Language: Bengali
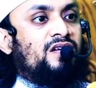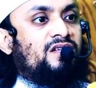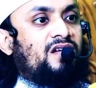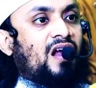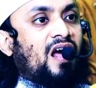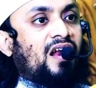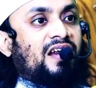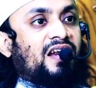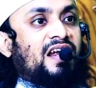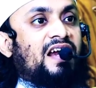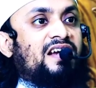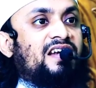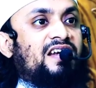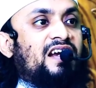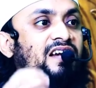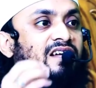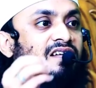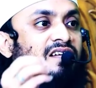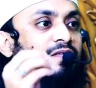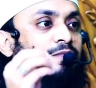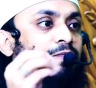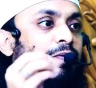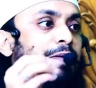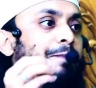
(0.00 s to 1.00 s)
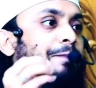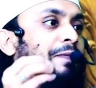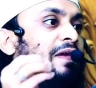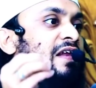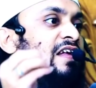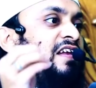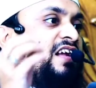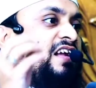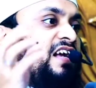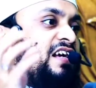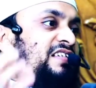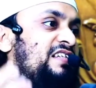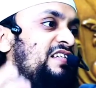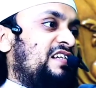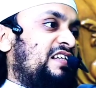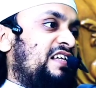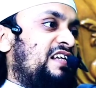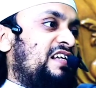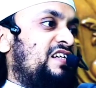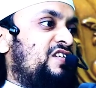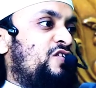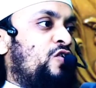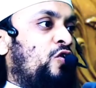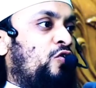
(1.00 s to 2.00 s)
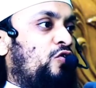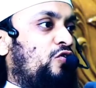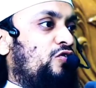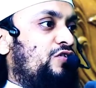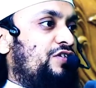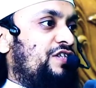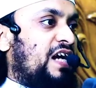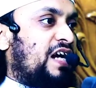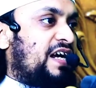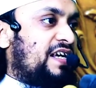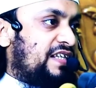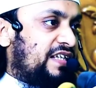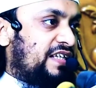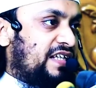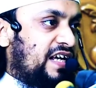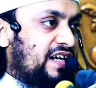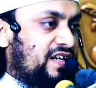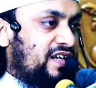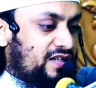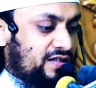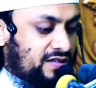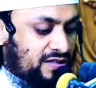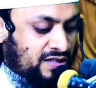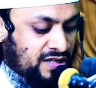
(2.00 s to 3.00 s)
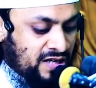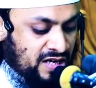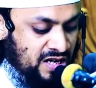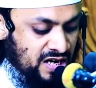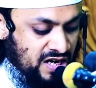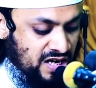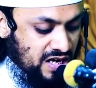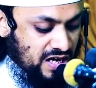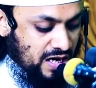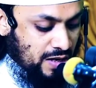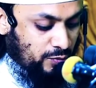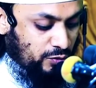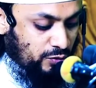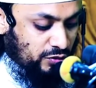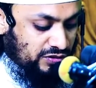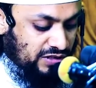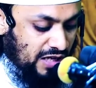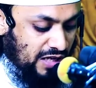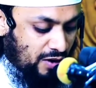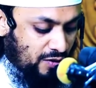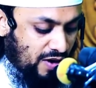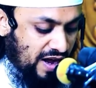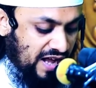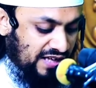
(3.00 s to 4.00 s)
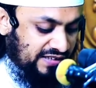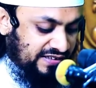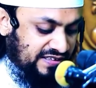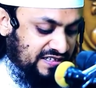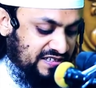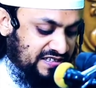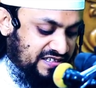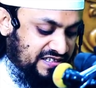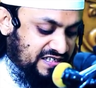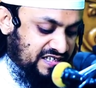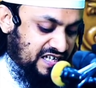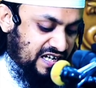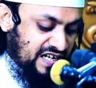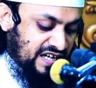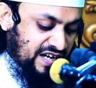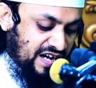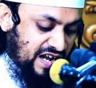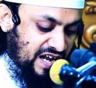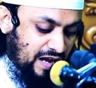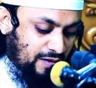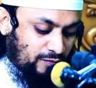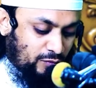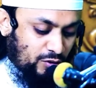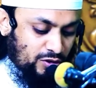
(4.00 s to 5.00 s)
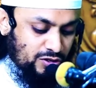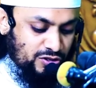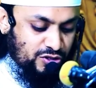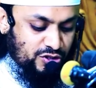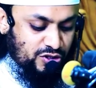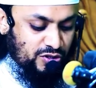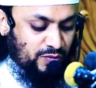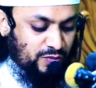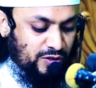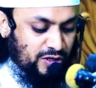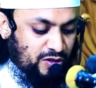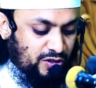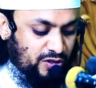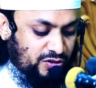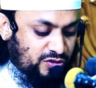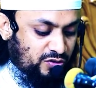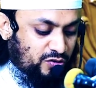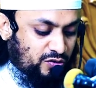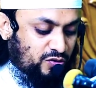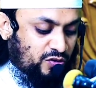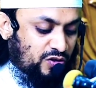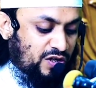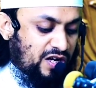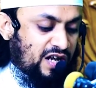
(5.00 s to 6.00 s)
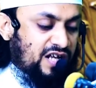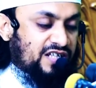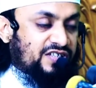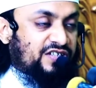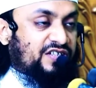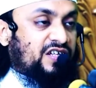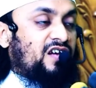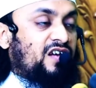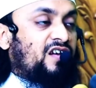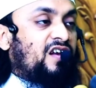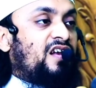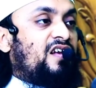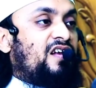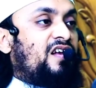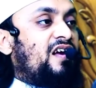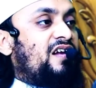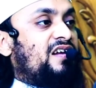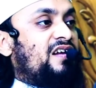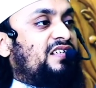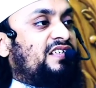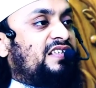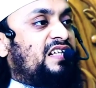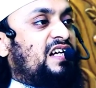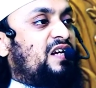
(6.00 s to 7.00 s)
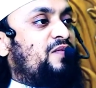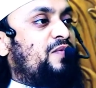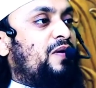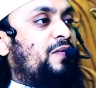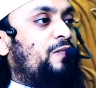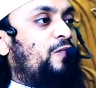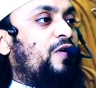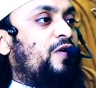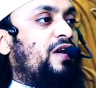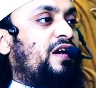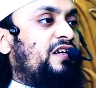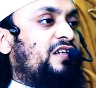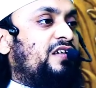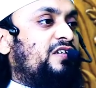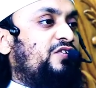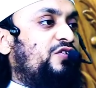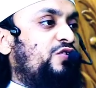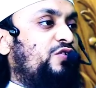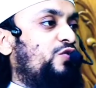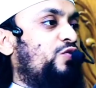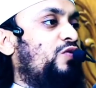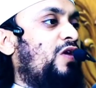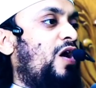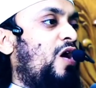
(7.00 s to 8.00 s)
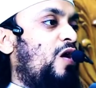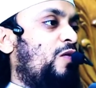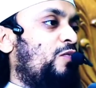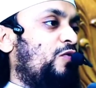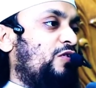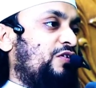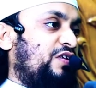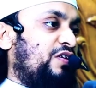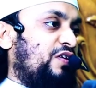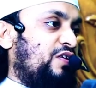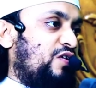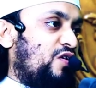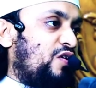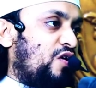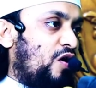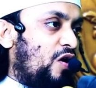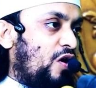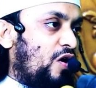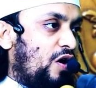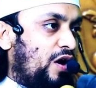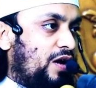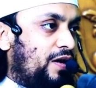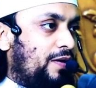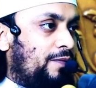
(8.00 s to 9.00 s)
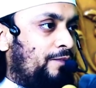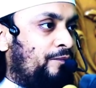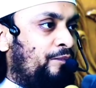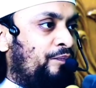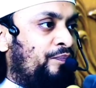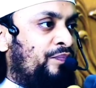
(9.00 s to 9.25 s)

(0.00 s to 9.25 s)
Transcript: টার্গেটেড পিপলের কাছে তিনি যখন যাইতেন এবং দাওয়াত দিচ্ছিলেন এমন সময় রসুল্লাহ সাল্লাহ সাল্লামের পরে একটি সুরা অবতীর্ণ হয়